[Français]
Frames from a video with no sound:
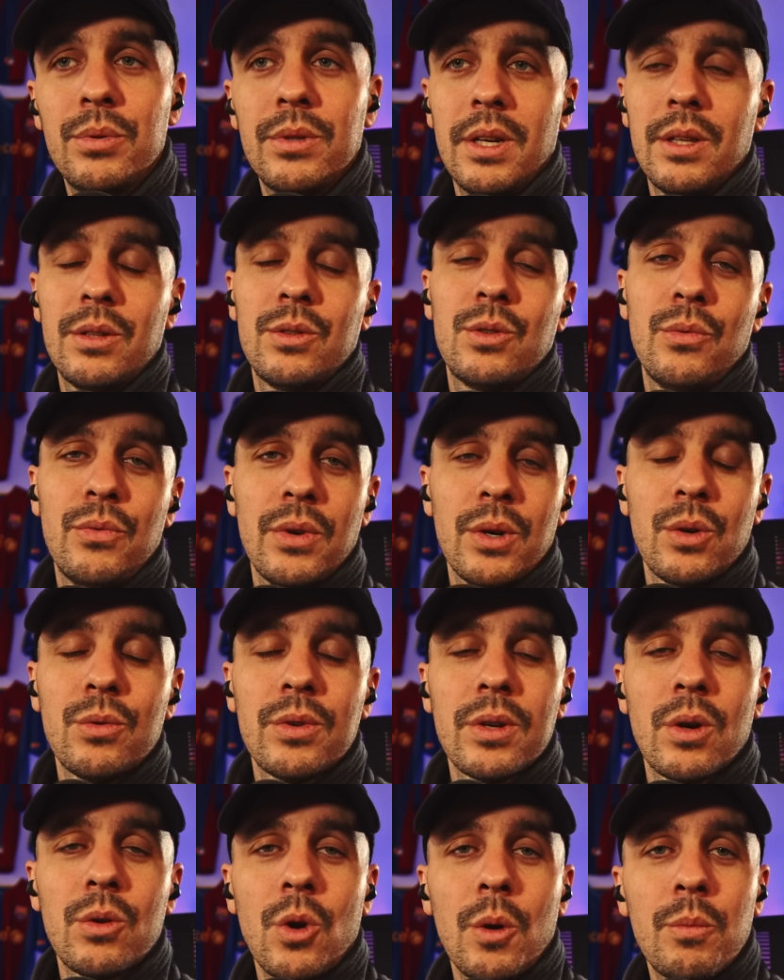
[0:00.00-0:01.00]
peut-être se faire
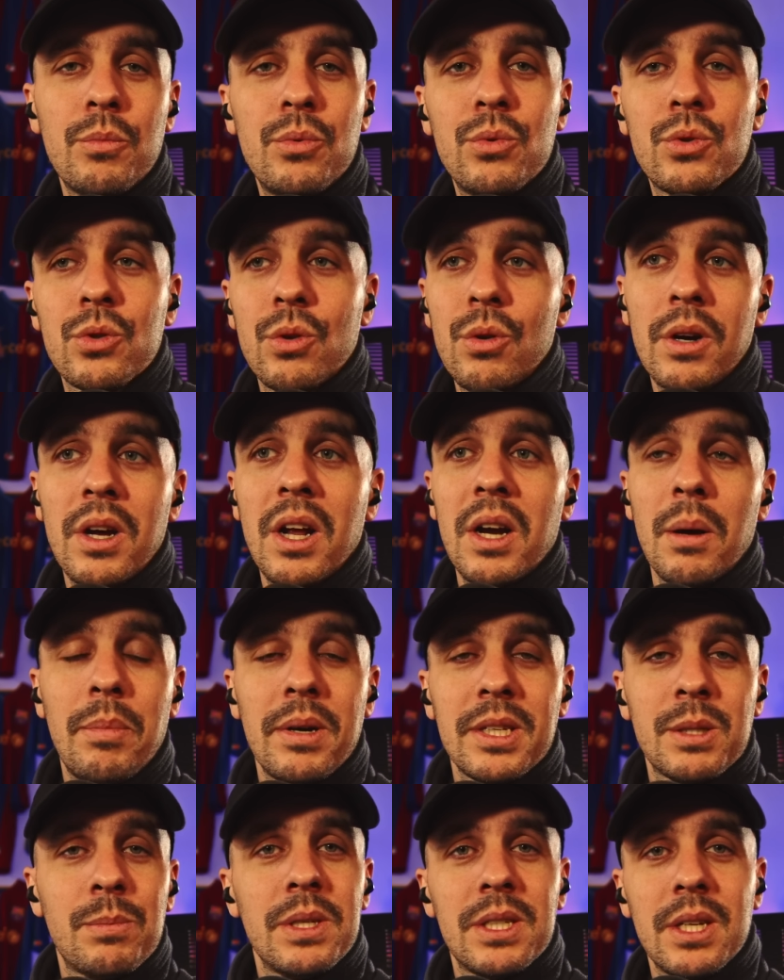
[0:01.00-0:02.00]
ouvrir encore plus. Le Real n'a
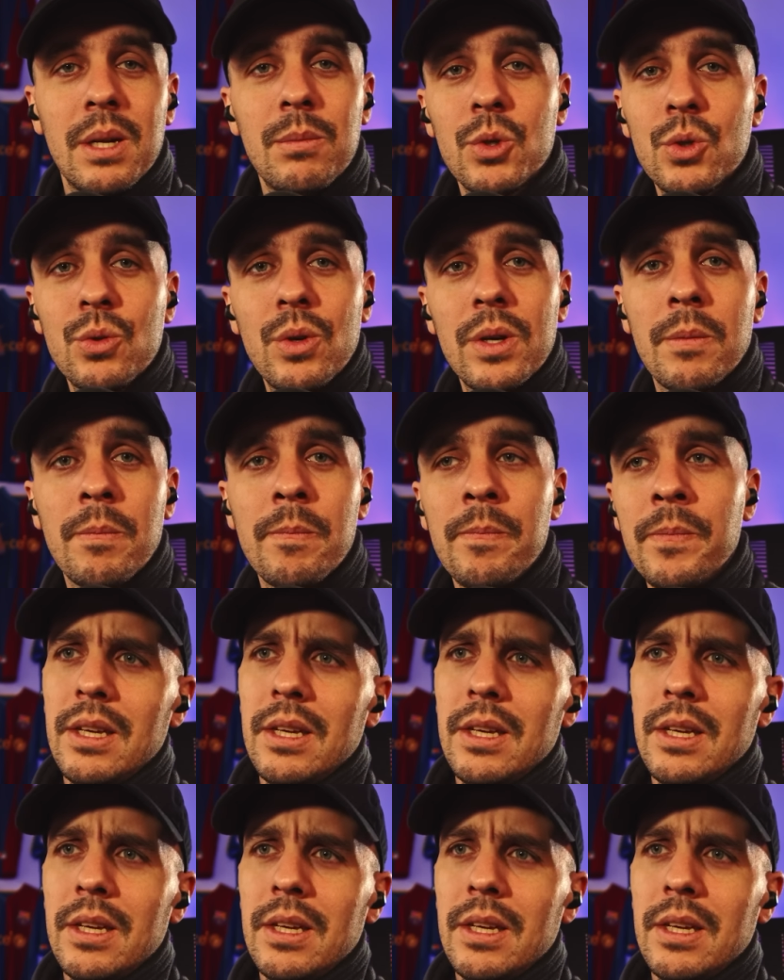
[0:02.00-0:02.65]
pas spécialement joué.